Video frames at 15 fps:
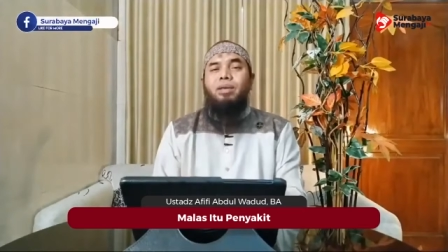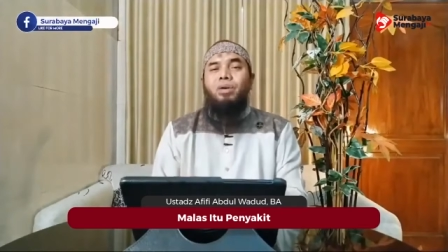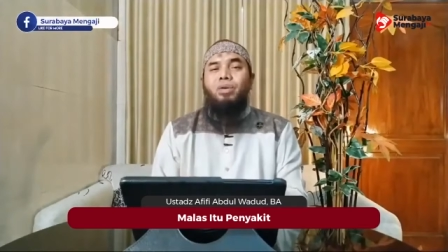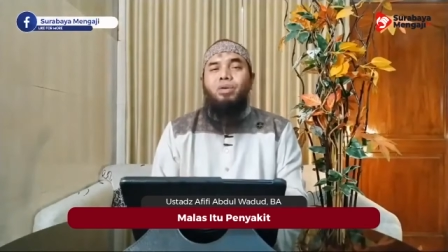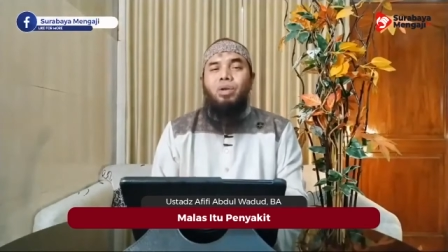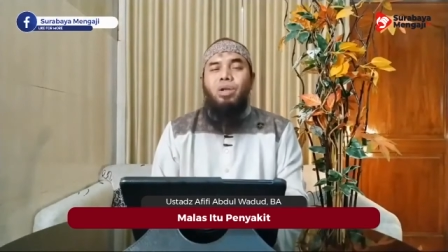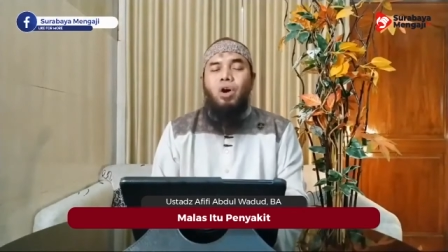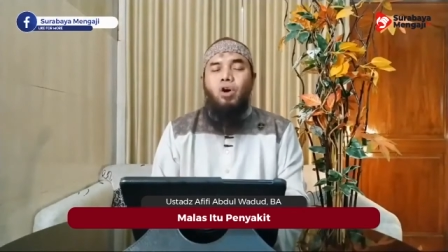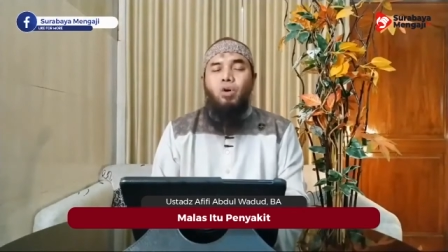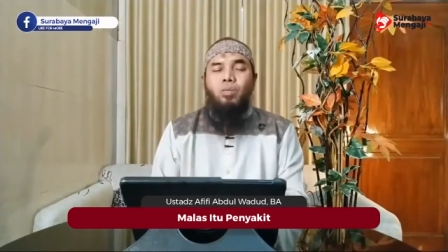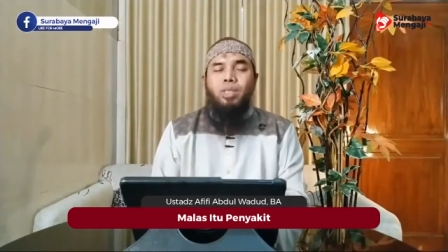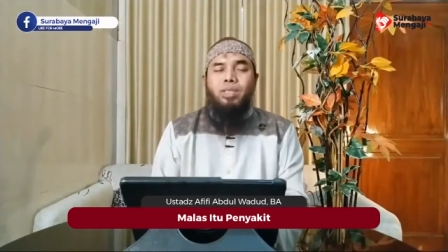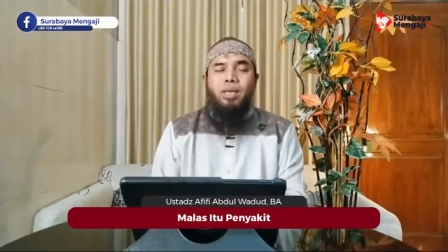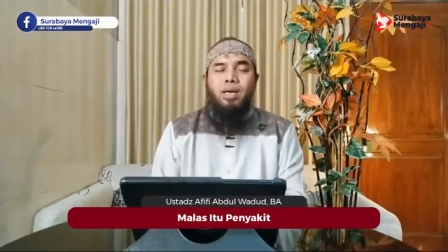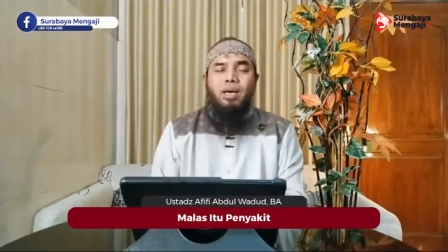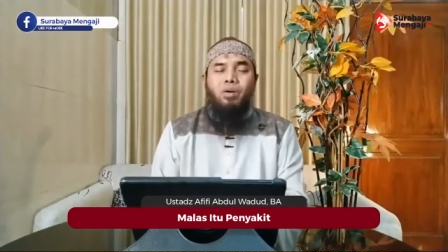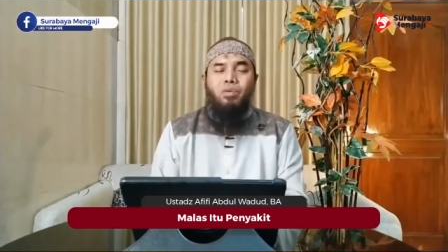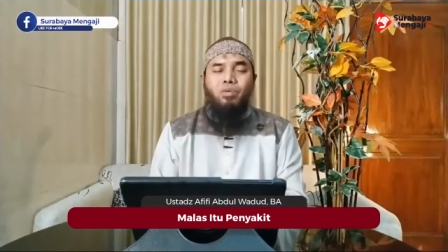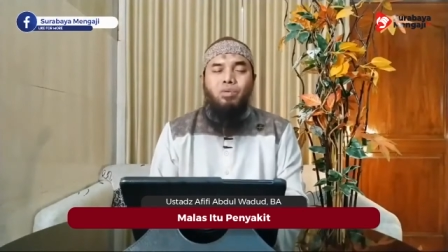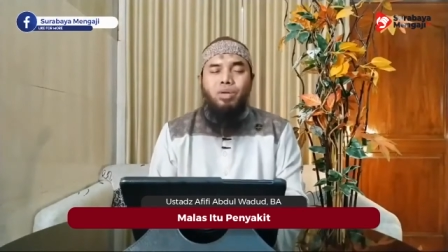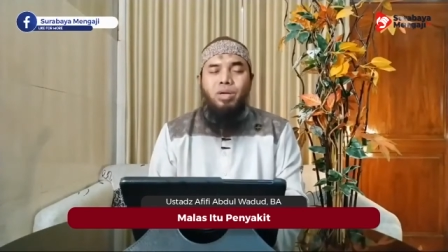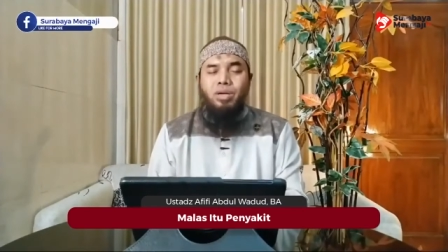Ya Allah aku minta
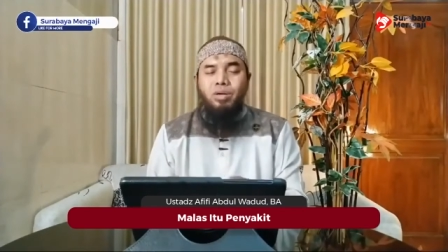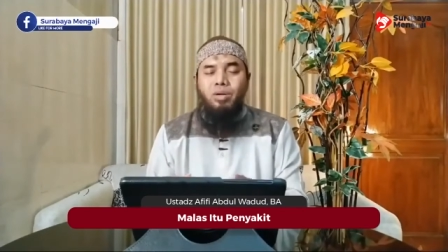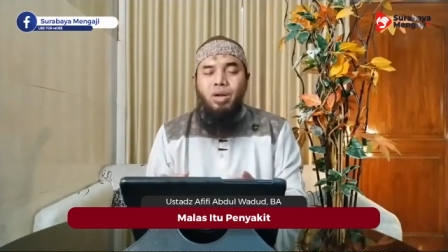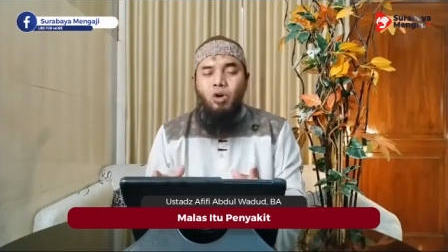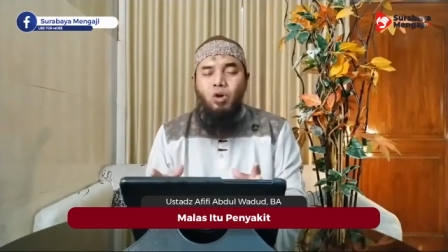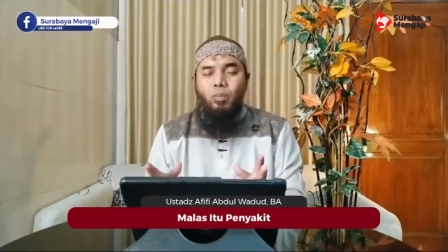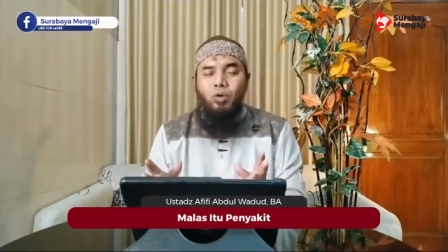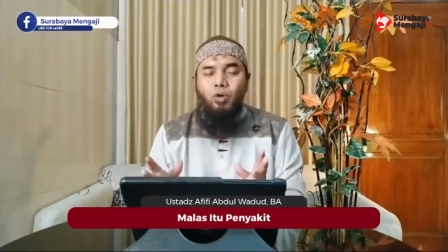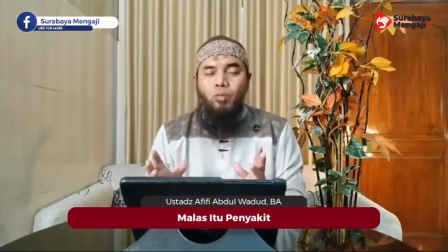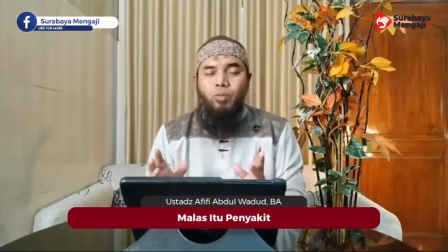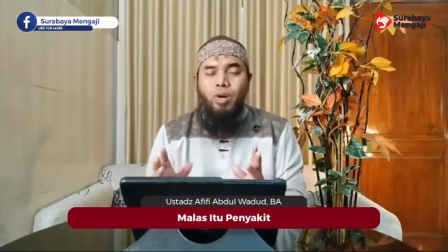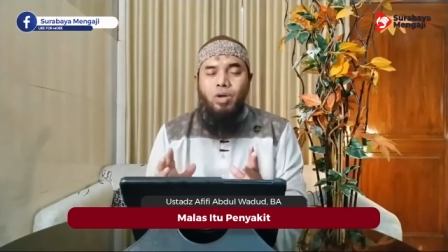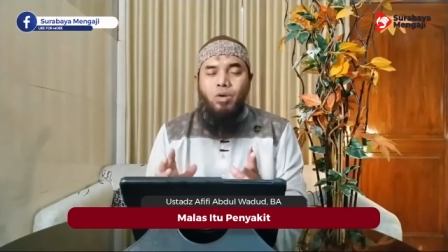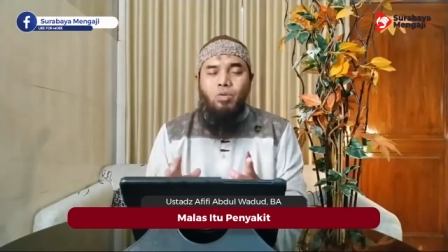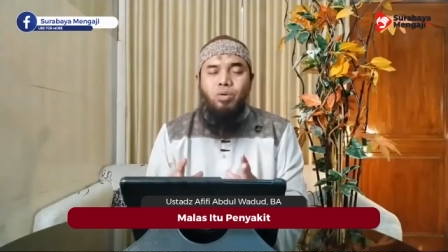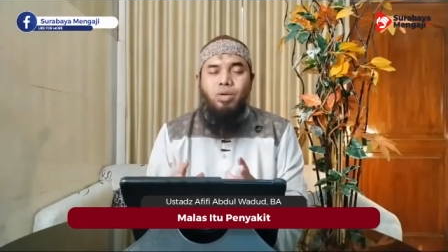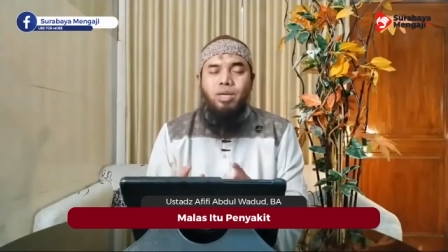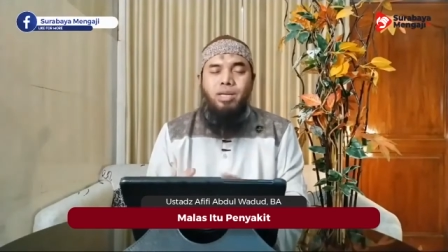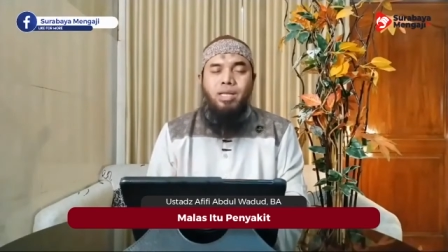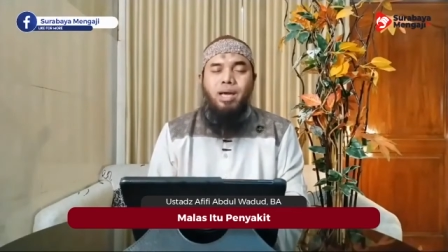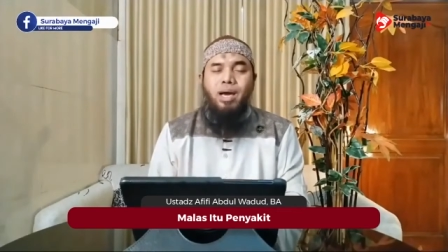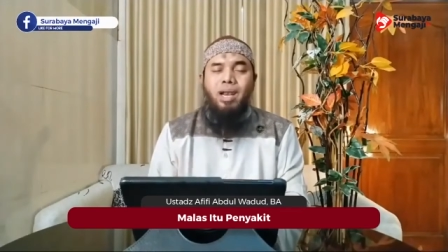aku ya Allah aku berlindung perangku
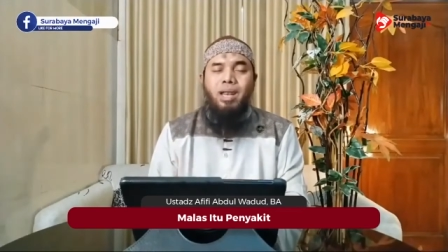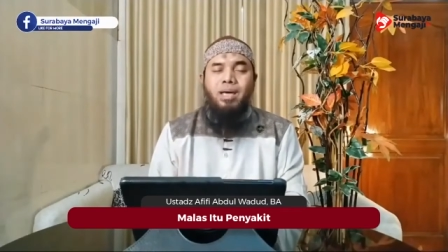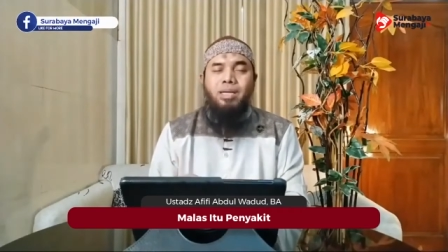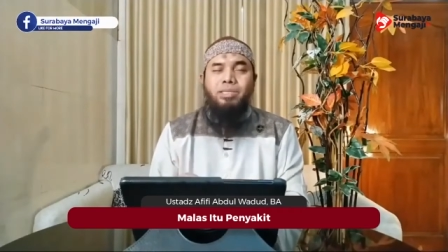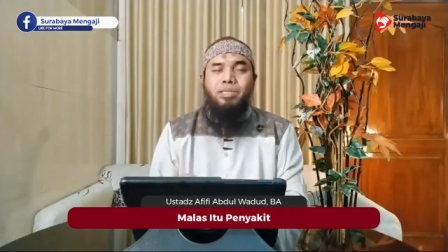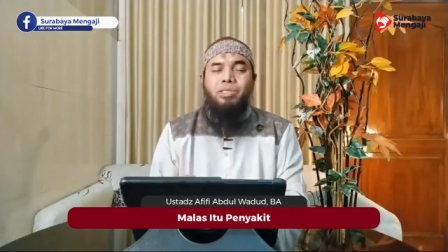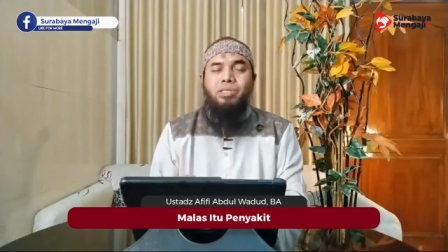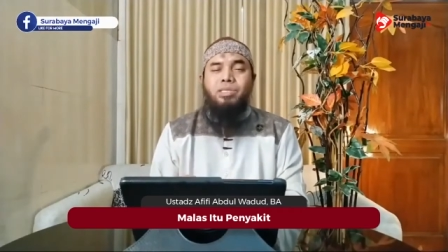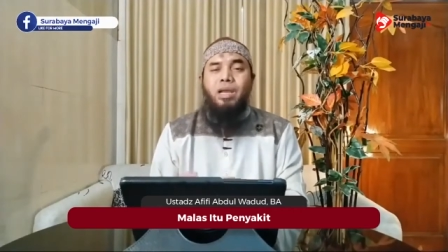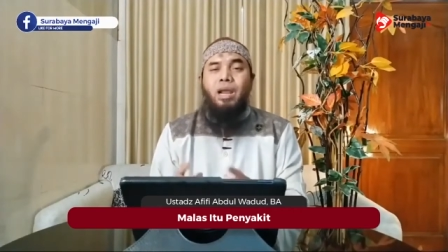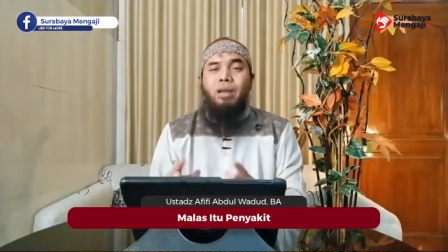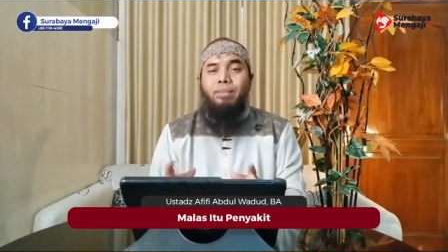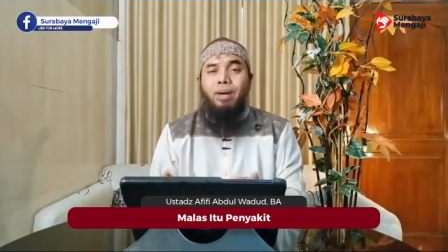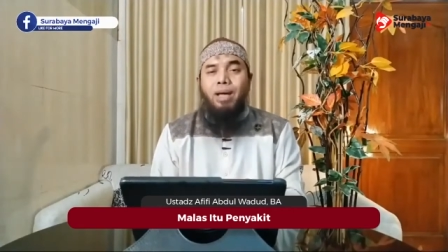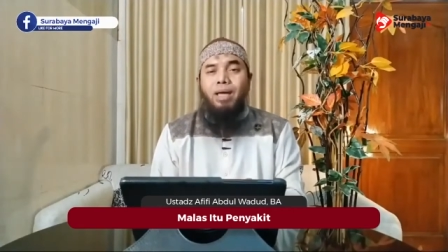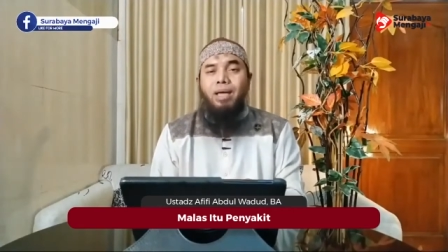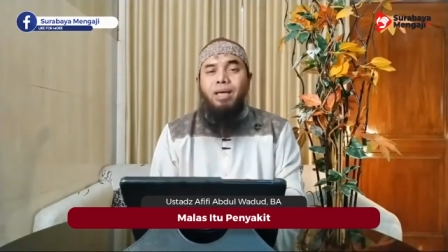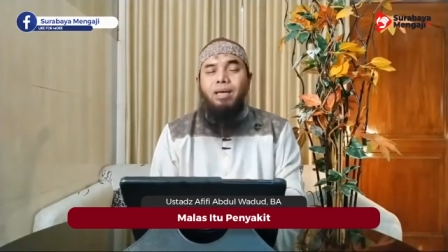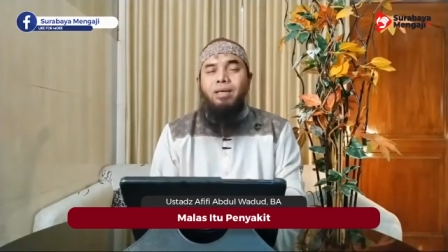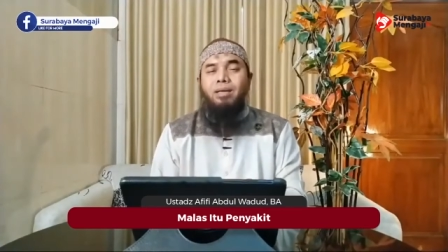dari al ajz lemah.